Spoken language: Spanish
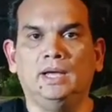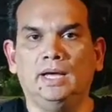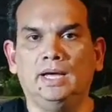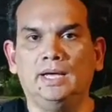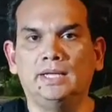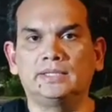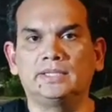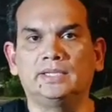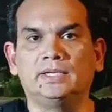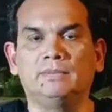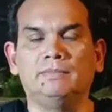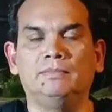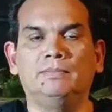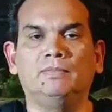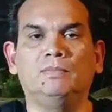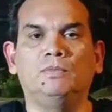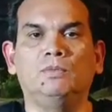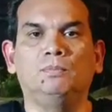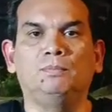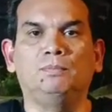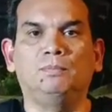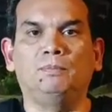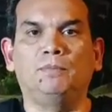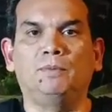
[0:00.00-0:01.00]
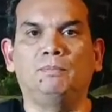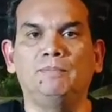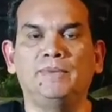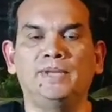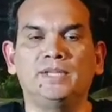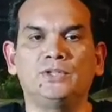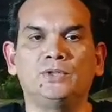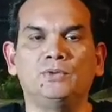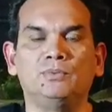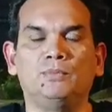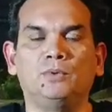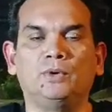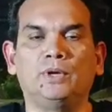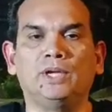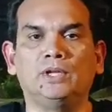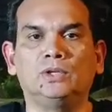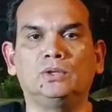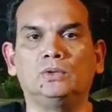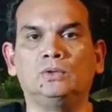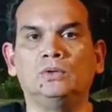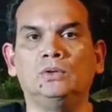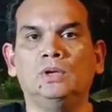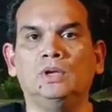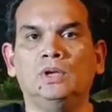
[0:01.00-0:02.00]
Hace un mes y un
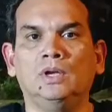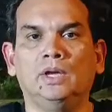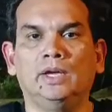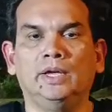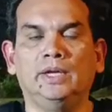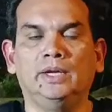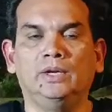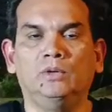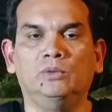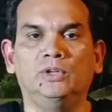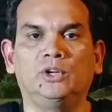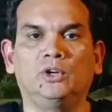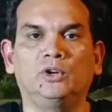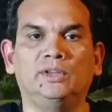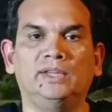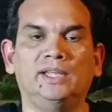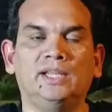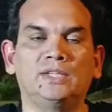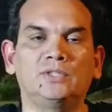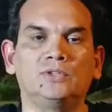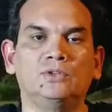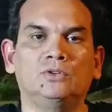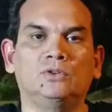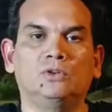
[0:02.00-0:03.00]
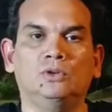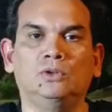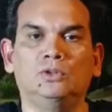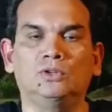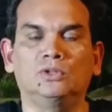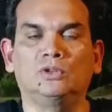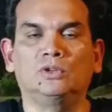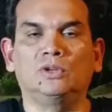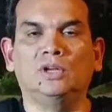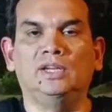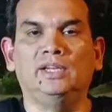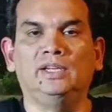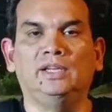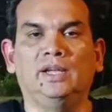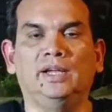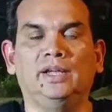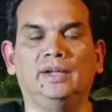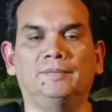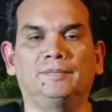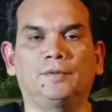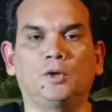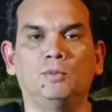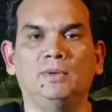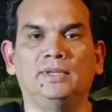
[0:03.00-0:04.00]
poquito, eh, una organización
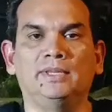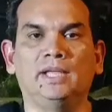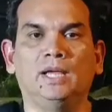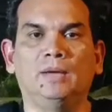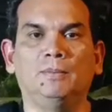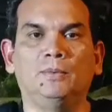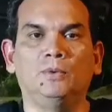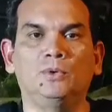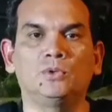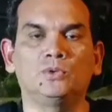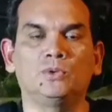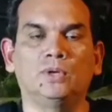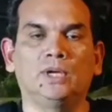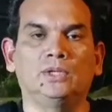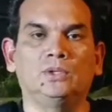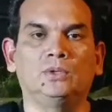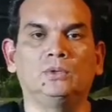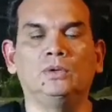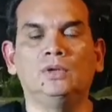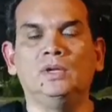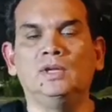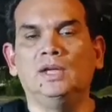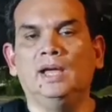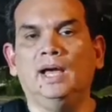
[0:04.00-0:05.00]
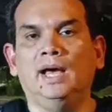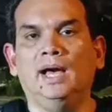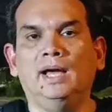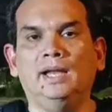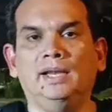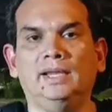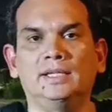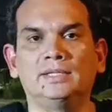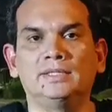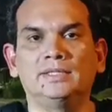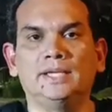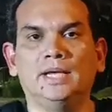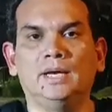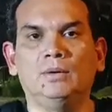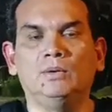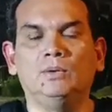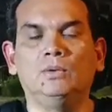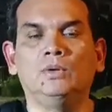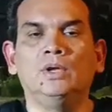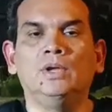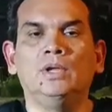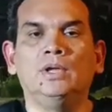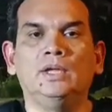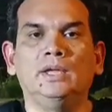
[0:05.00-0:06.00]
eh, comandada por un sujeto, alias
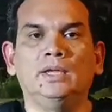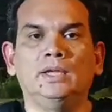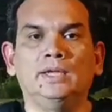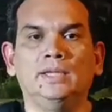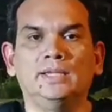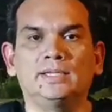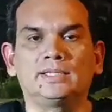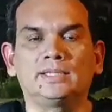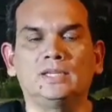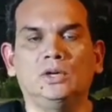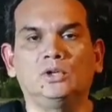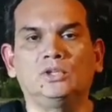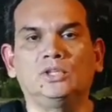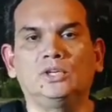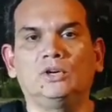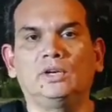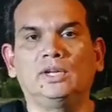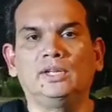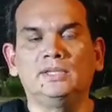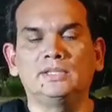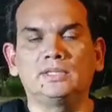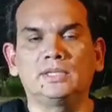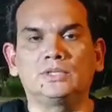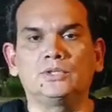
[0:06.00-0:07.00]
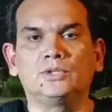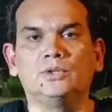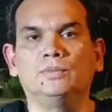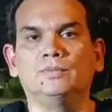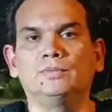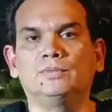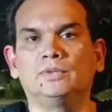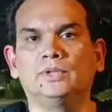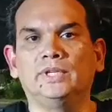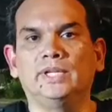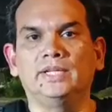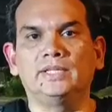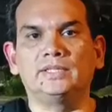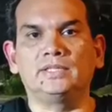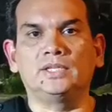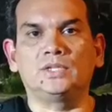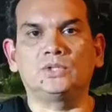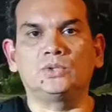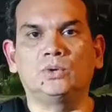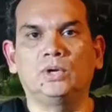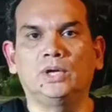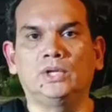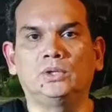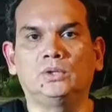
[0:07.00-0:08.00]
Diablo, y esta otra organización de
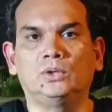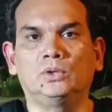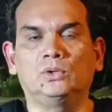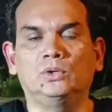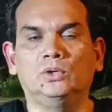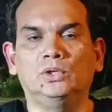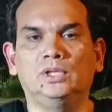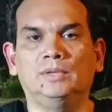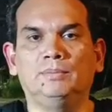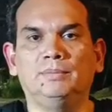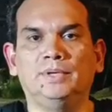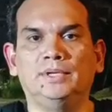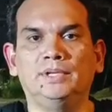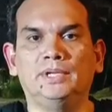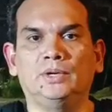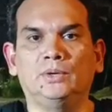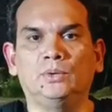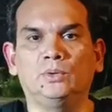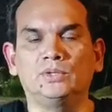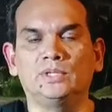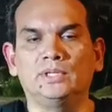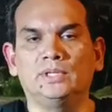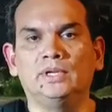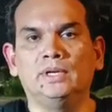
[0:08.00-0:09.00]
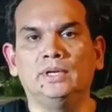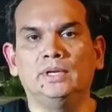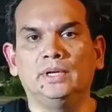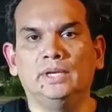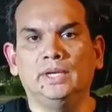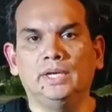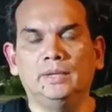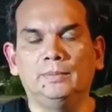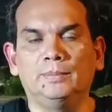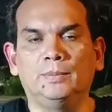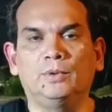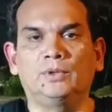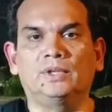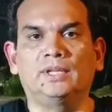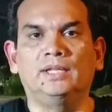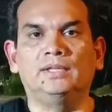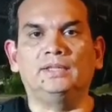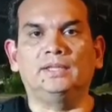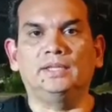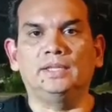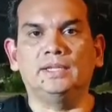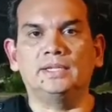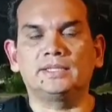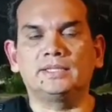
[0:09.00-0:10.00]
este sujeto, Tony Peña Rusia.
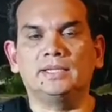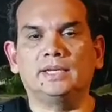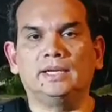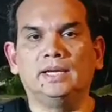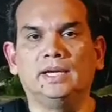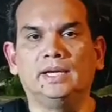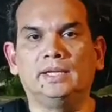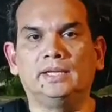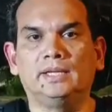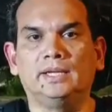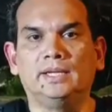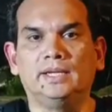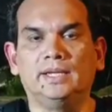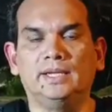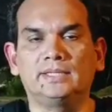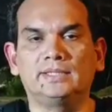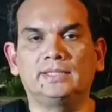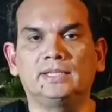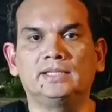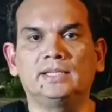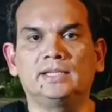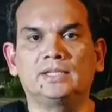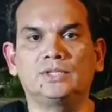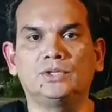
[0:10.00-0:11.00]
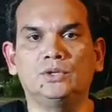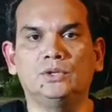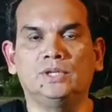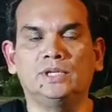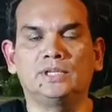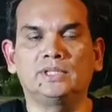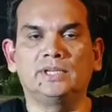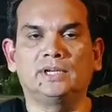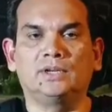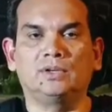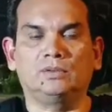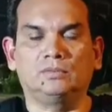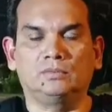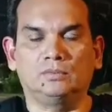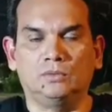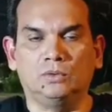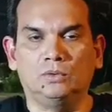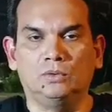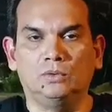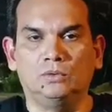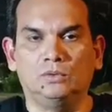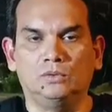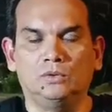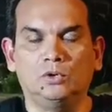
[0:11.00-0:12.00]
Importante destacar que estas acciones se
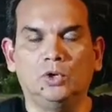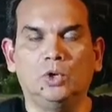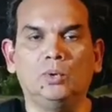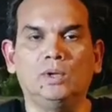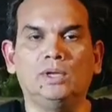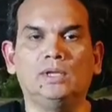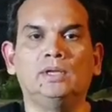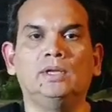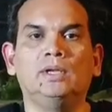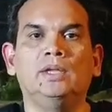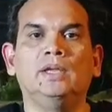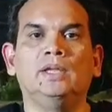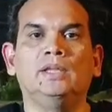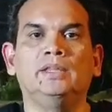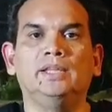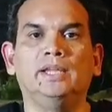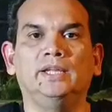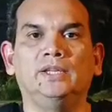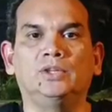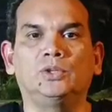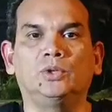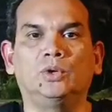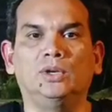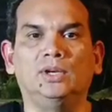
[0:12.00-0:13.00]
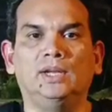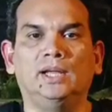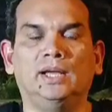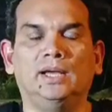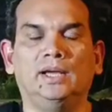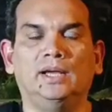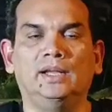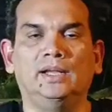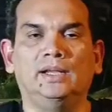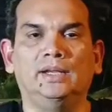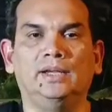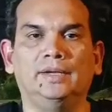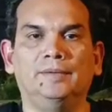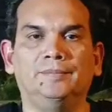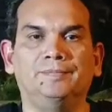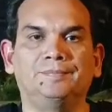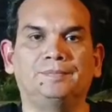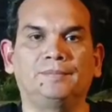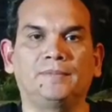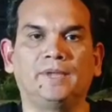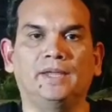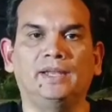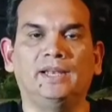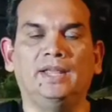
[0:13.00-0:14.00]
congloban dentro de la, eh,
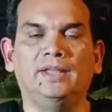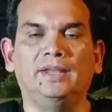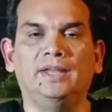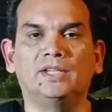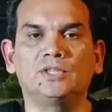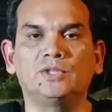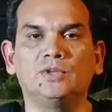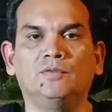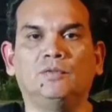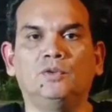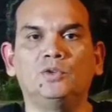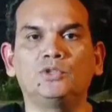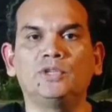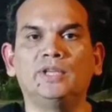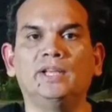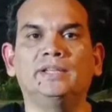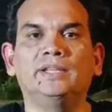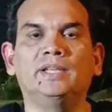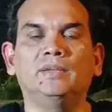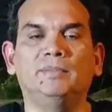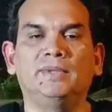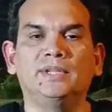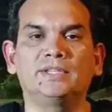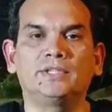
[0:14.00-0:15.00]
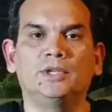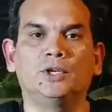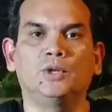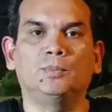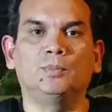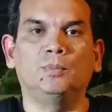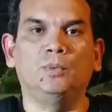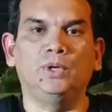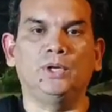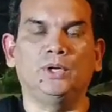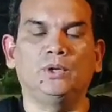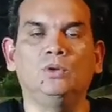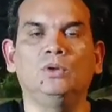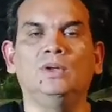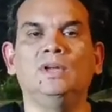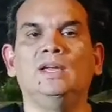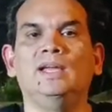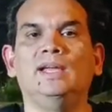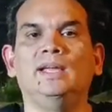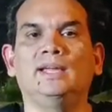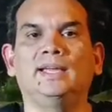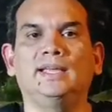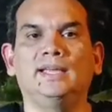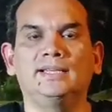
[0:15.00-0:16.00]
la Dirección Funcional del Ministerio Público
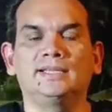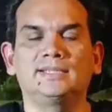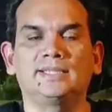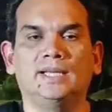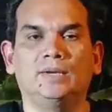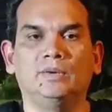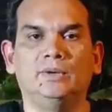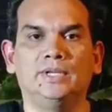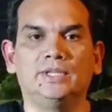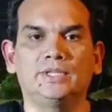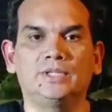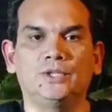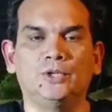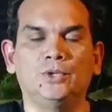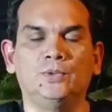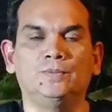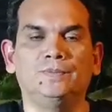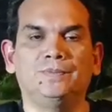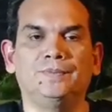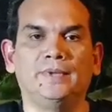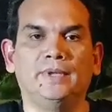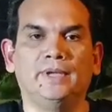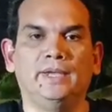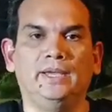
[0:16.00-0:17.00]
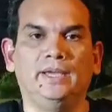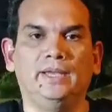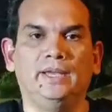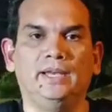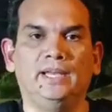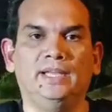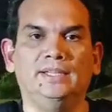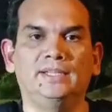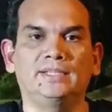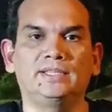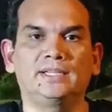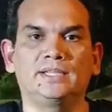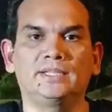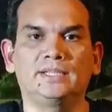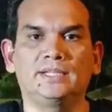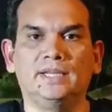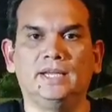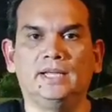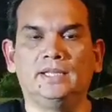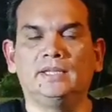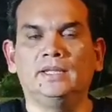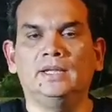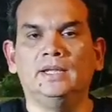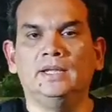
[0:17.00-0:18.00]
que estableció la
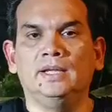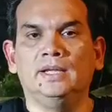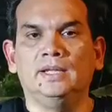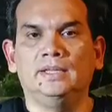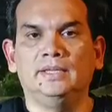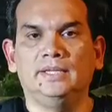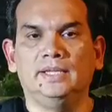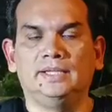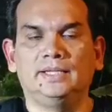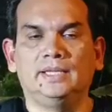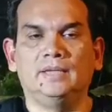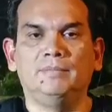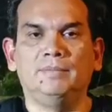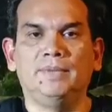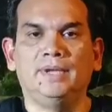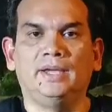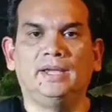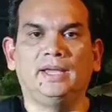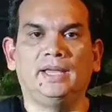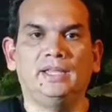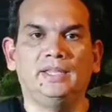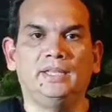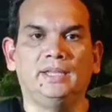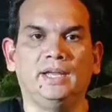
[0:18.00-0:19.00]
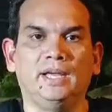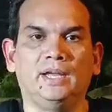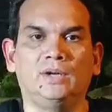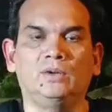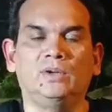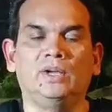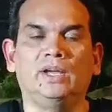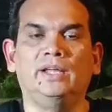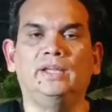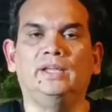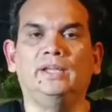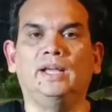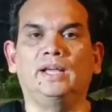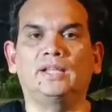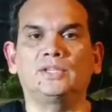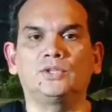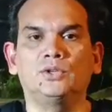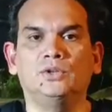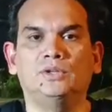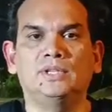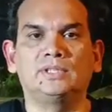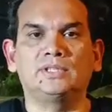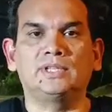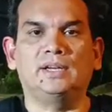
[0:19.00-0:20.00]
necesidad de también generar eh,
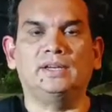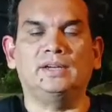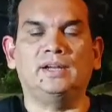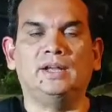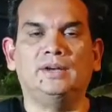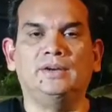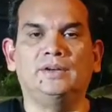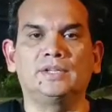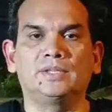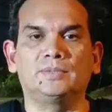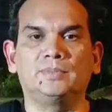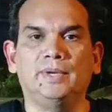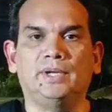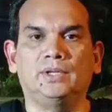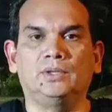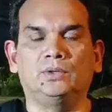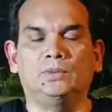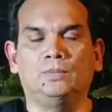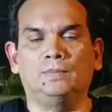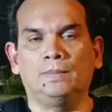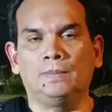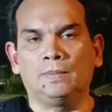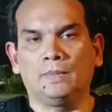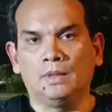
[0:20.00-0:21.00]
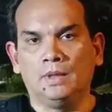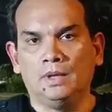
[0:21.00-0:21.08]
acciones al, respecto.